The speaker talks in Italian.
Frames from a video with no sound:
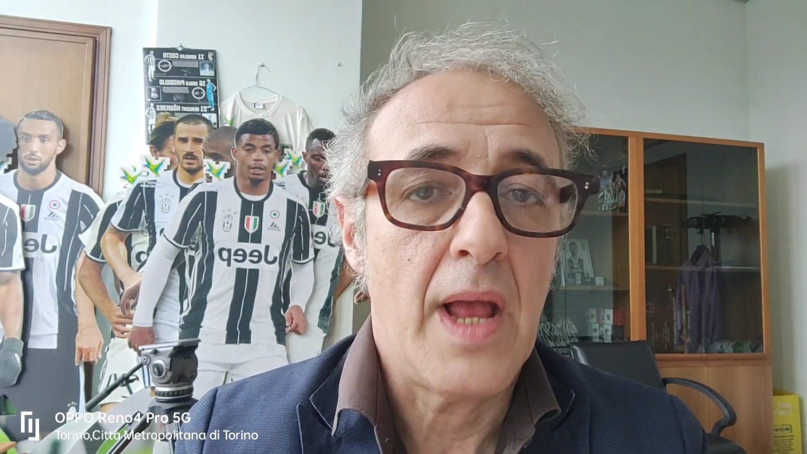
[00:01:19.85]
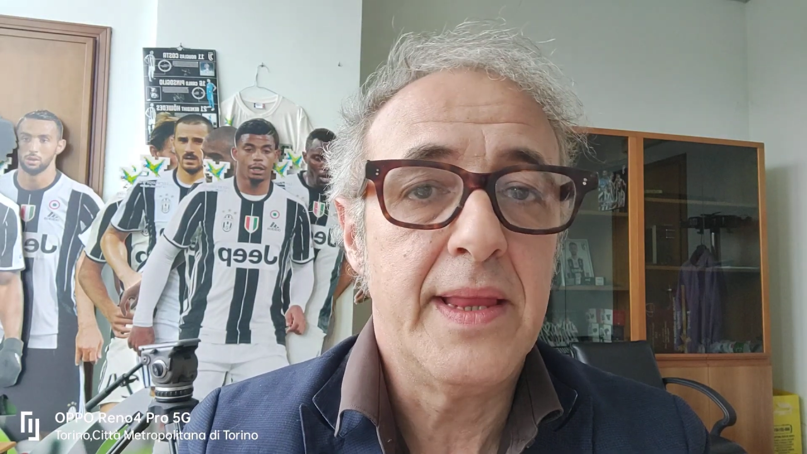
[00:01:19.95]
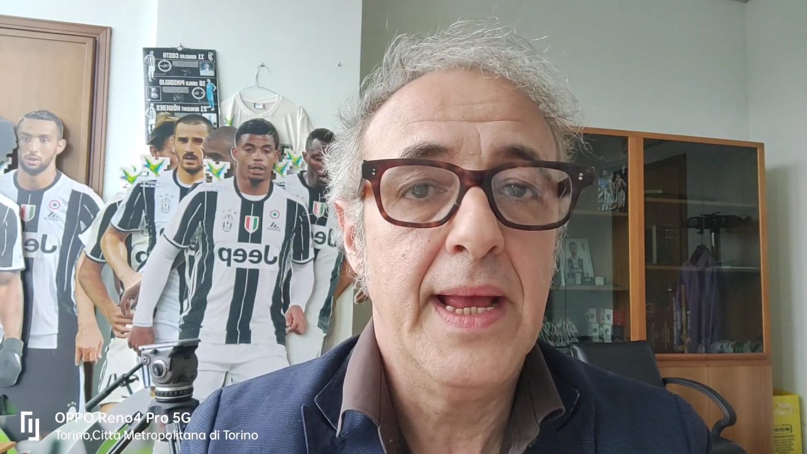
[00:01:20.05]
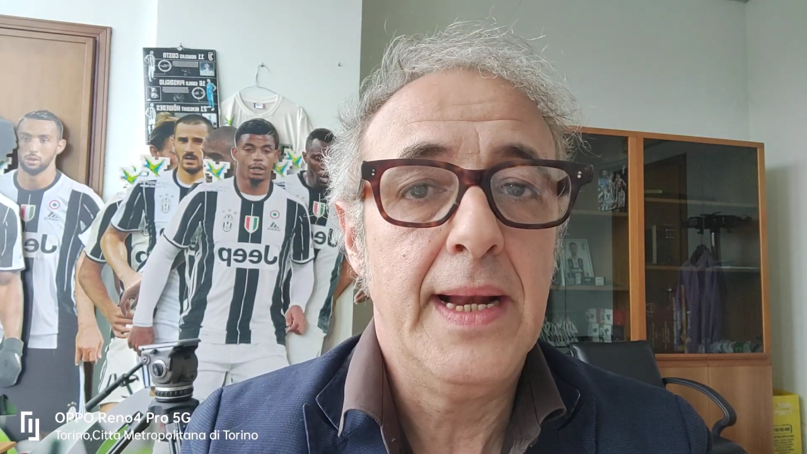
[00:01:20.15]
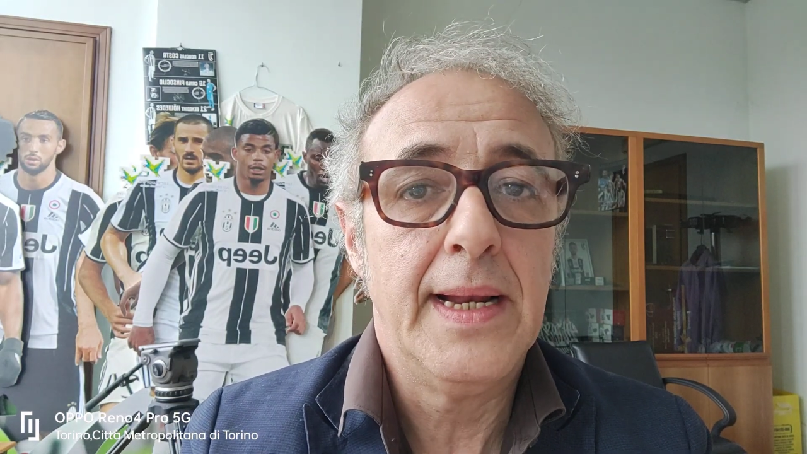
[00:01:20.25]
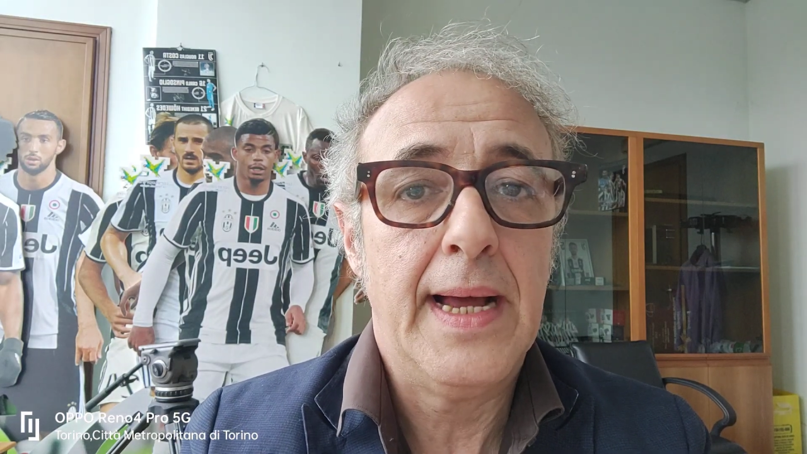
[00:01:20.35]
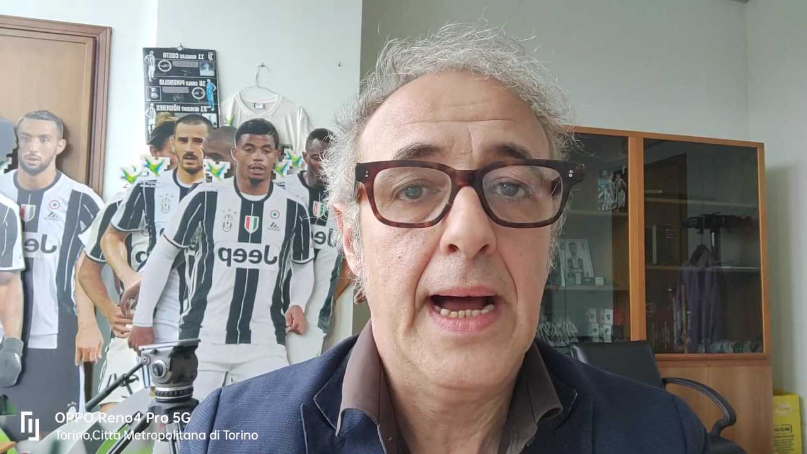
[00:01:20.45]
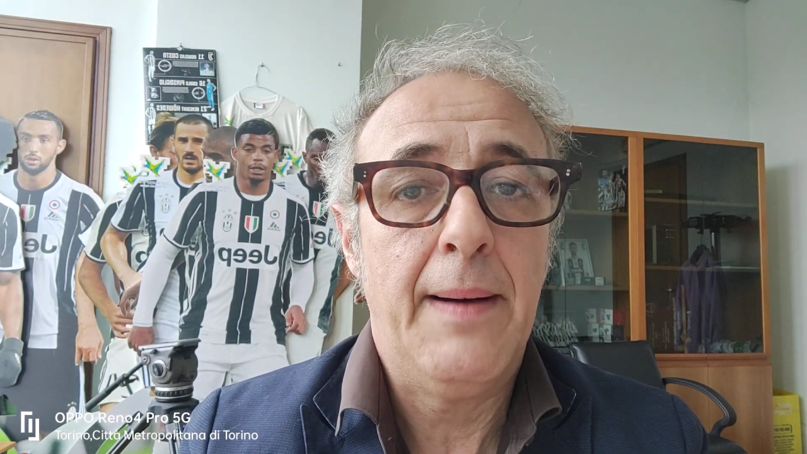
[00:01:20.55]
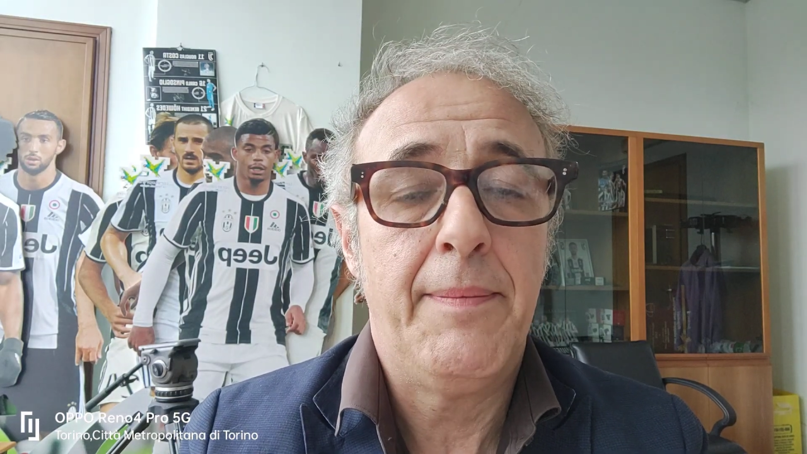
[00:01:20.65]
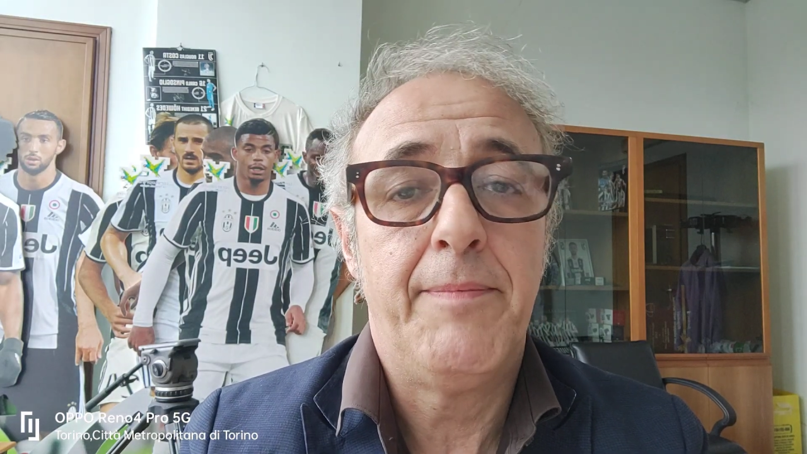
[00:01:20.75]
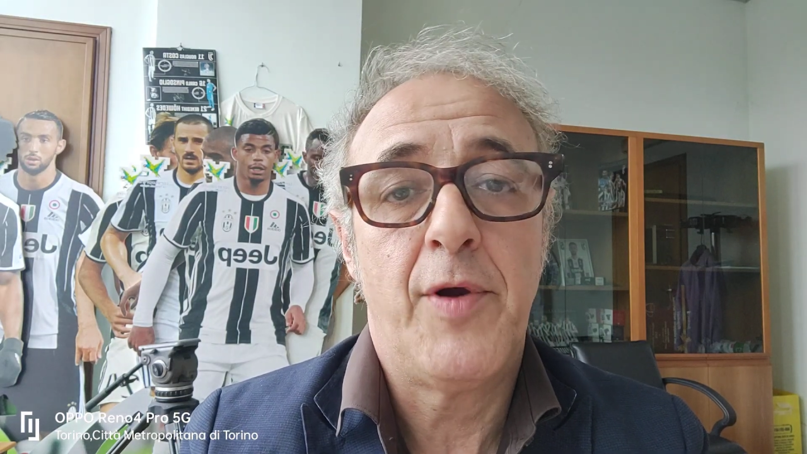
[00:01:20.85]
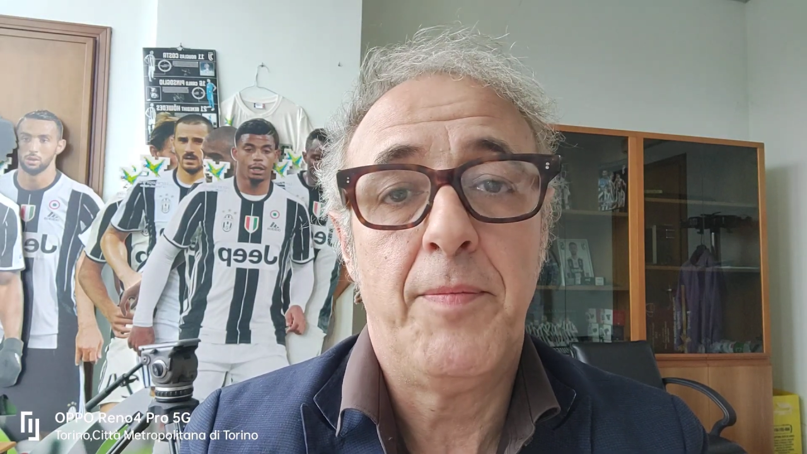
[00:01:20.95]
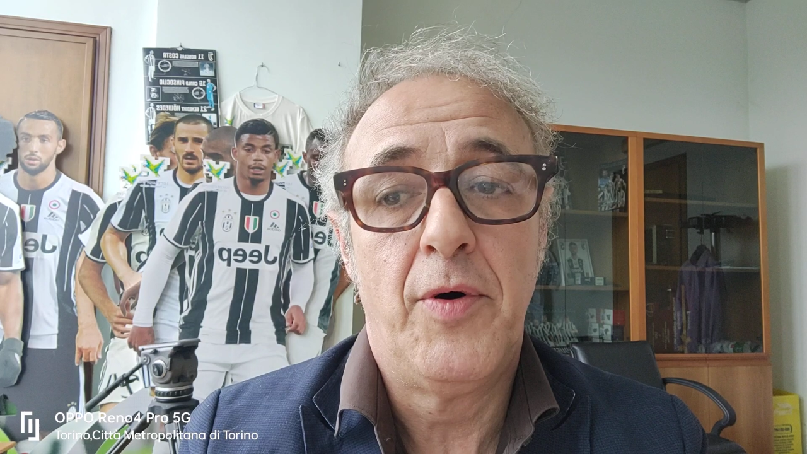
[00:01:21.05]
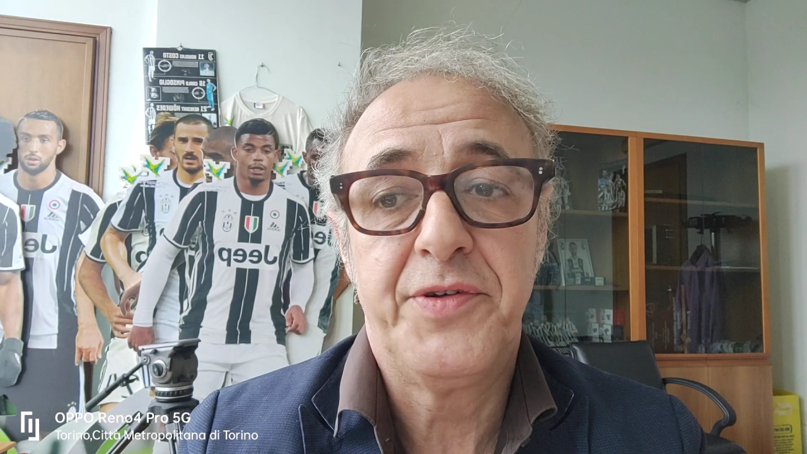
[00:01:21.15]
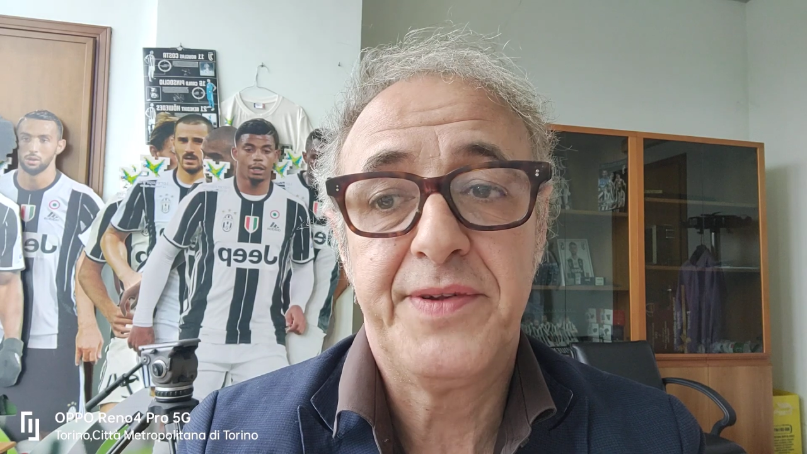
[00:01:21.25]
della
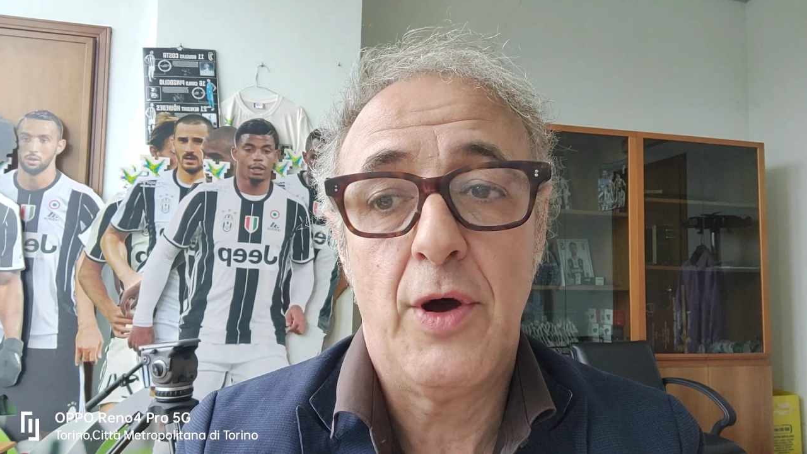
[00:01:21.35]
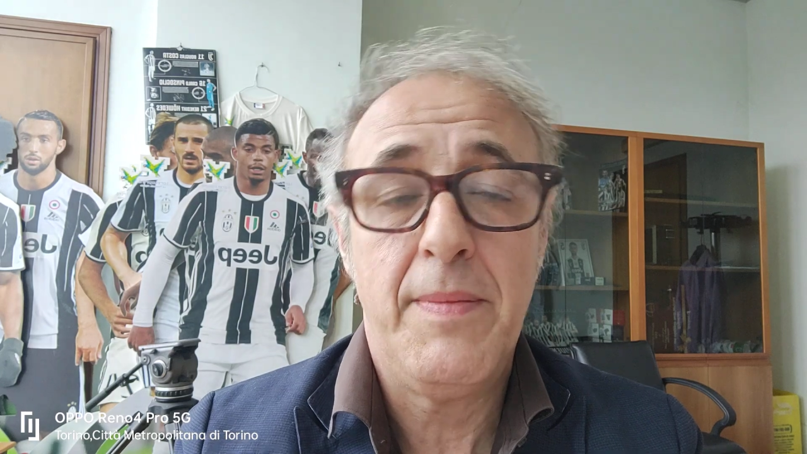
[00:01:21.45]
proposta,